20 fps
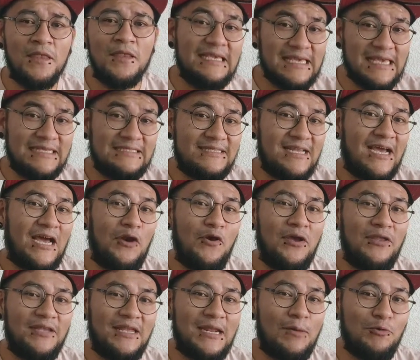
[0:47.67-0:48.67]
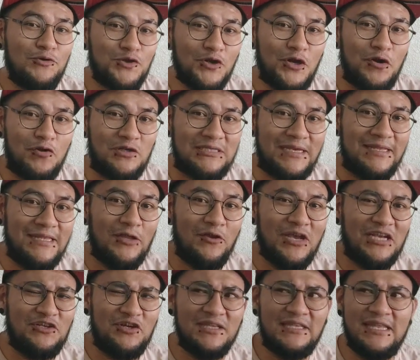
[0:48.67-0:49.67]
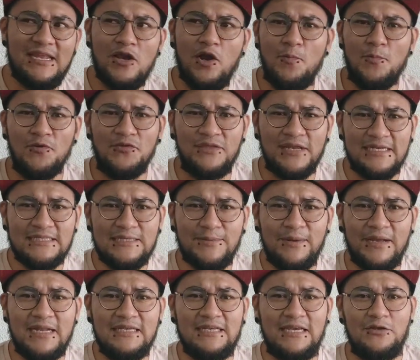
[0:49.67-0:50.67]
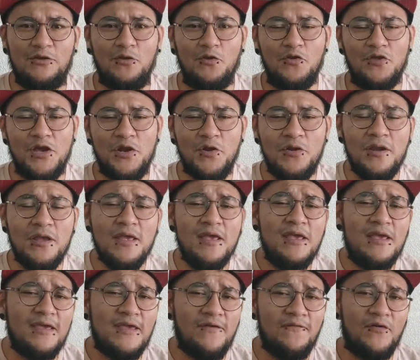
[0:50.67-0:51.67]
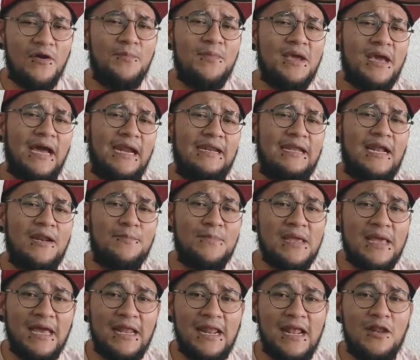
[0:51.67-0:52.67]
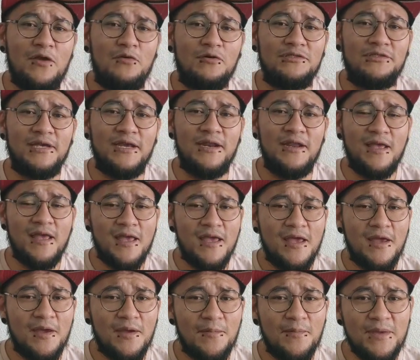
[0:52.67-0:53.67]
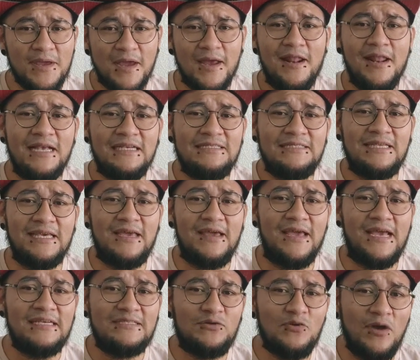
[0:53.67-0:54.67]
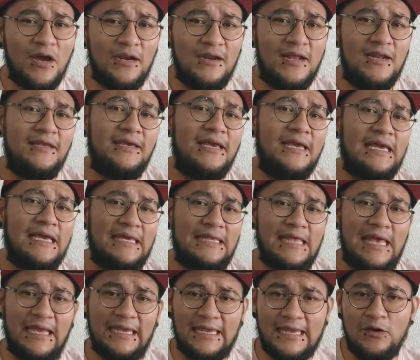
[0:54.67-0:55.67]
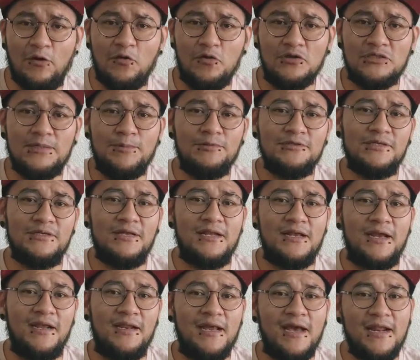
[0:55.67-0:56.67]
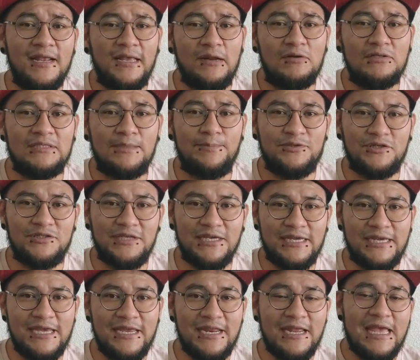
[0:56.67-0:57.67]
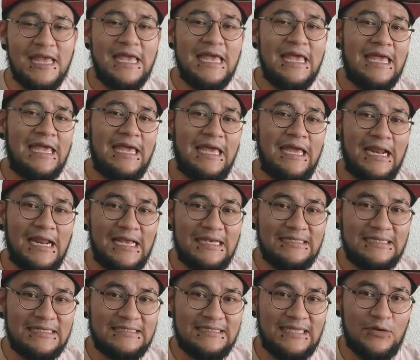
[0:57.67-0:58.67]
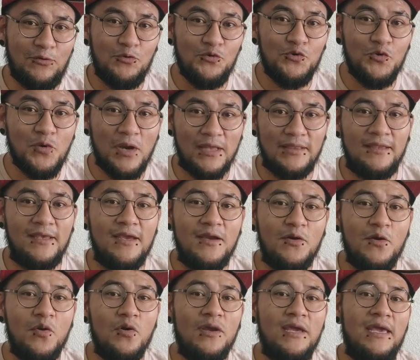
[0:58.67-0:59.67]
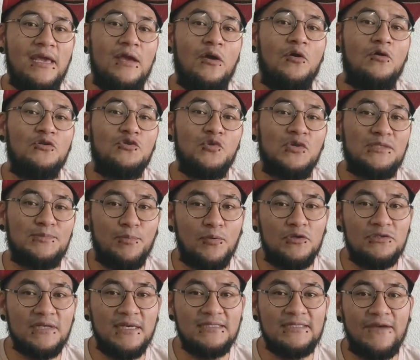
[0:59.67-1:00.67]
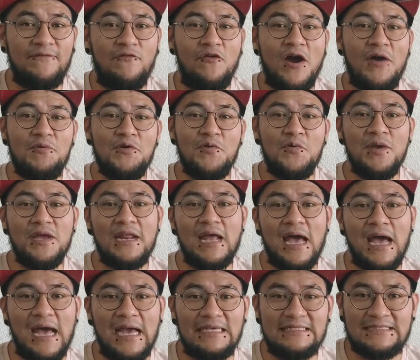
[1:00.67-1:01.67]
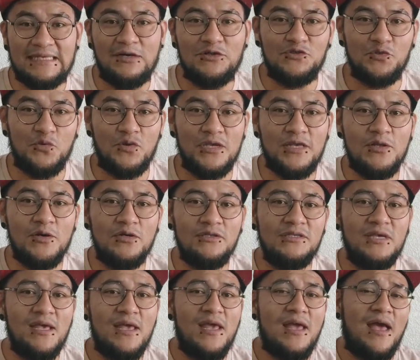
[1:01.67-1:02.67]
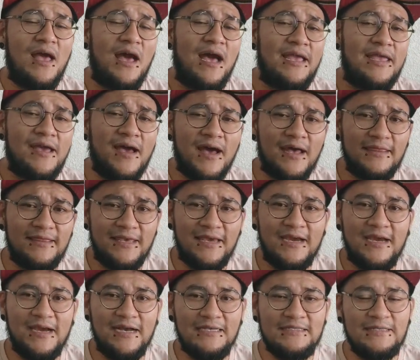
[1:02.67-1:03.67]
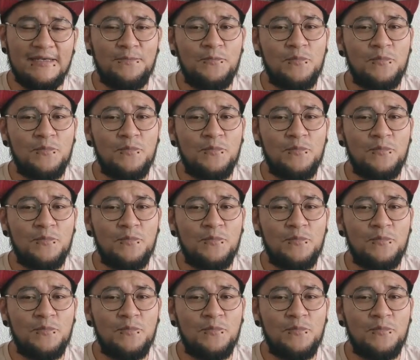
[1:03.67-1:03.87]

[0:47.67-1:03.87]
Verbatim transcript: y este regalo ya tiene mucho que nos han dado, de hecho ya tiene como tres semanas que nos lo dieron y fue mi carnal Miguel Alcocer. Miguel este, es un canal que de aquí conocimos en el canal, que nos empezó a seguir él es este, un yucateco que con su esposa se fue a vivir a Estados Unidos, allá a Texas.